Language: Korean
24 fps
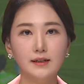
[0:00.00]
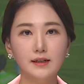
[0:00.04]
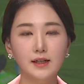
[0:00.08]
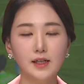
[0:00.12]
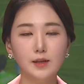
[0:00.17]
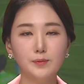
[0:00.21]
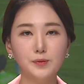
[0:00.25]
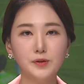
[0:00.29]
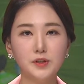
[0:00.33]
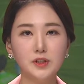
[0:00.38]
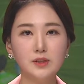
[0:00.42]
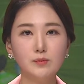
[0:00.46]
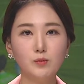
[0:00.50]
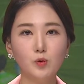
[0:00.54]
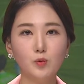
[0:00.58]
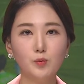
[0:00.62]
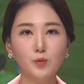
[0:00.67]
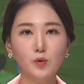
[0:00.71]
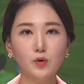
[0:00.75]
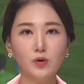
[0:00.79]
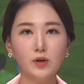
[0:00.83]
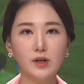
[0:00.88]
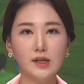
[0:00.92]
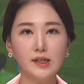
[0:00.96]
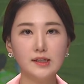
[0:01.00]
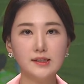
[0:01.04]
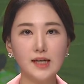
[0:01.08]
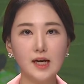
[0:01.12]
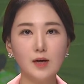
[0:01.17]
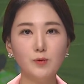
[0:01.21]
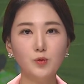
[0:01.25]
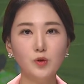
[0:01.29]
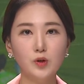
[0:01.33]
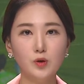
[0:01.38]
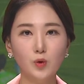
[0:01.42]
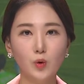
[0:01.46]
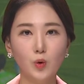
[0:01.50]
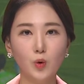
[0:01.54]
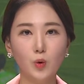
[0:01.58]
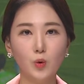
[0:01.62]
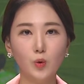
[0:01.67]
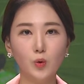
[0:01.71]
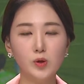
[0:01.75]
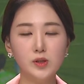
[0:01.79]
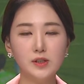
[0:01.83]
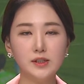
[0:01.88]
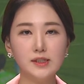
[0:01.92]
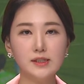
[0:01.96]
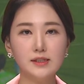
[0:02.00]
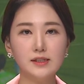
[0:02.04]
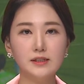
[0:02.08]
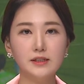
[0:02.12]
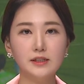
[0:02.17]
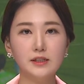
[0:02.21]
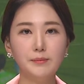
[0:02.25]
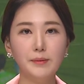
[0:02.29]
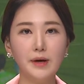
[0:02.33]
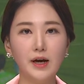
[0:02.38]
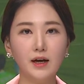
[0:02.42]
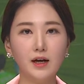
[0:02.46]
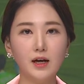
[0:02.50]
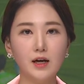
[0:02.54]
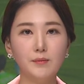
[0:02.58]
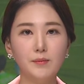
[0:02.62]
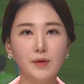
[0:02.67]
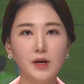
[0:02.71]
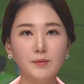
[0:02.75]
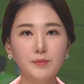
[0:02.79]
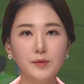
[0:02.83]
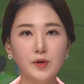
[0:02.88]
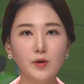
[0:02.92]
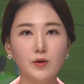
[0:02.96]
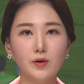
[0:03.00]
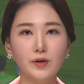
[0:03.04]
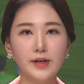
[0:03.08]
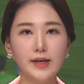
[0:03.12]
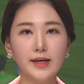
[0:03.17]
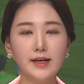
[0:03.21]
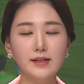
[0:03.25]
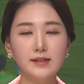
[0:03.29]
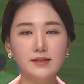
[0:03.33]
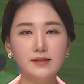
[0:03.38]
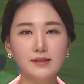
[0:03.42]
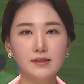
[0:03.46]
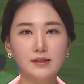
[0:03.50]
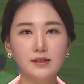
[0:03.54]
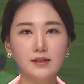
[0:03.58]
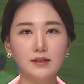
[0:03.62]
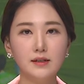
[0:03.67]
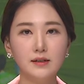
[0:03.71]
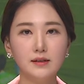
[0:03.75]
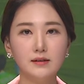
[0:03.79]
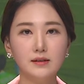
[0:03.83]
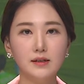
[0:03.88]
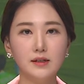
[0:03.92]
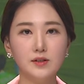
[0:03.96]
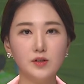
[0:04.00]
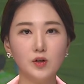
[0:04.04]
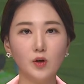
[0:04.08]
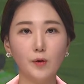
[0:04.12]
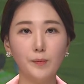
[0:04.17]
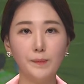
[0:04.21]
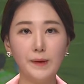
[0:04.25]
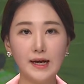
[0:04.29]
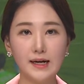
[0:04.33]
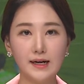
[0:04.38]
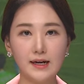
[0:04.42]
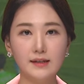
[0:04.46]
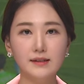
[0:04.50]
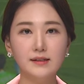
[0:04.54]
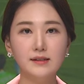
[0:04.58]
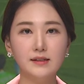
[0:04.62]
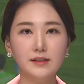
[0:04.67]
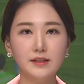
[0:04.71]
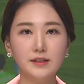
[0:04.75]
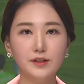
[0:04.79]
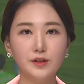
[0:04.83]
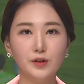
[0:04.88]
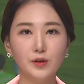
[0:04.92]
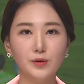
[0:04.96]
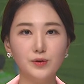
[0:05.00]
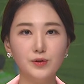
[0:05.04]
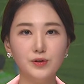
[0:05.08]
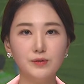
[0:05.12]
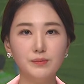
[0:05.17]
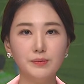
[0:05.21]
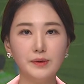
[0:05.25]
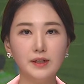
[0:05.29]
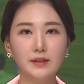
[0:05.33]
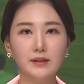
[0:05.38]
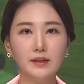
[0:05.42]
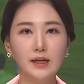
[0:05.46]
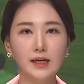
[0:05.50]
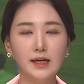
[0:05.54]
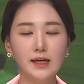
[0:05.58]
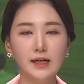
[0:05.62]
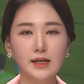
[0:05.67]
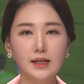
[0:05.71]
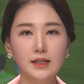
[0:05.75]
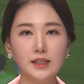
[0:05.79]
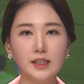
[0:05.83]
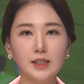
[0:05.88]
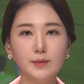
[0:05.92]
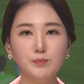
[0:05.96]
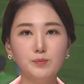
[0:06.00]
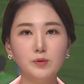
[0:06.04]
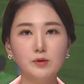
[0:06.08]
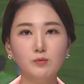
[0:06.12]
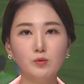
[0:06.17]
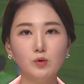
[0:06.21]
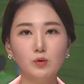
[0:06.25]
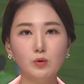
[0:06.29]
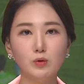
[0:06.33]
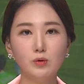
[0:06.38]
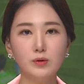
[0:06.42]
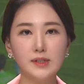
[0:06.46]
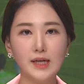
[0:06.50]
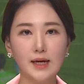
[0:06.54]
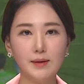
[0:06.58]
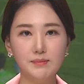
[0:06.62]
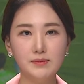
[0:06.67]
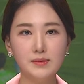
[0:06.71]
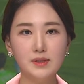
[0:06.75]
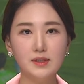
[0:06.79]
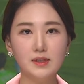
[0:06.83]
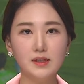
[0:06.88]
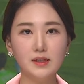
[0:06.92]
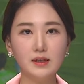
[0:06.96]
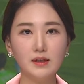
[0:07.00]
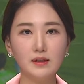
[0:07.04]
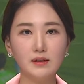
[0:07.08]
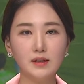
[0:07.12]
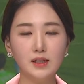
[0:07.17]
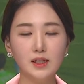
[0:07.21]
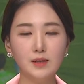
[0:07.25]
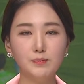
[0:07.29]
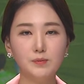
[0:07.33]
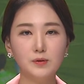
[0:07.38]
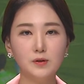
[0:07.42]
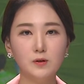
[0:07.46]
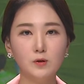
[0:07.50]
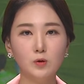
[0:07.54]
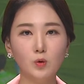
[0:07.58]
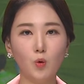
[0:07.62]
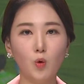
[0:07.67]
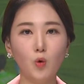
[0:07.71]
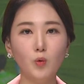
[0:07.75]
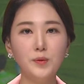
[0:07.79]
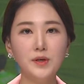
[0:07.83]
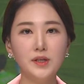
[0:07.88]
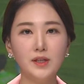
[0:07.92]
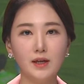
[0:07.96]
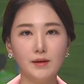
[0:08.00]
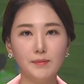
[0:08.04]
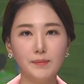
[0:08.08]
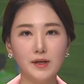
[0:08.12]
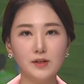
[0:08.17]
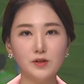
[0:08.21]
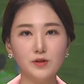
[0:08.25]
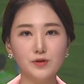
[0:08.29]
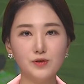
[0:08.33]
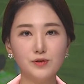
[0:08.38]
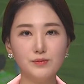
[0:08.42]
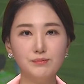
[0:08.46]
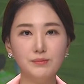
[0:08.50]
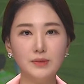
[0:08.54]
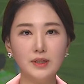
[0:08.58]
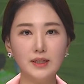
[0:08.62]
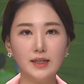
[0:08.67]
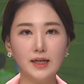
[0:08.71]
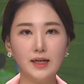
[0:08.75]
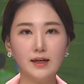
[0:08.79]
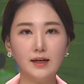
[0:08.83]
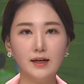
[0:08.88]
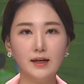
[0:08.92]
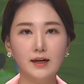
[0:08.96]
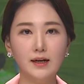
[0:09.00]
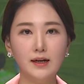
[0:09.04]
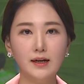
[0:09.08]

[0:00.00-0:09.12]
FC 목포가 3위로 올 시즌을 마감하며 K3 리그에서 파란을 일으켰지만 기쁨도 잠시 깊은 고민에 빠졌습니다.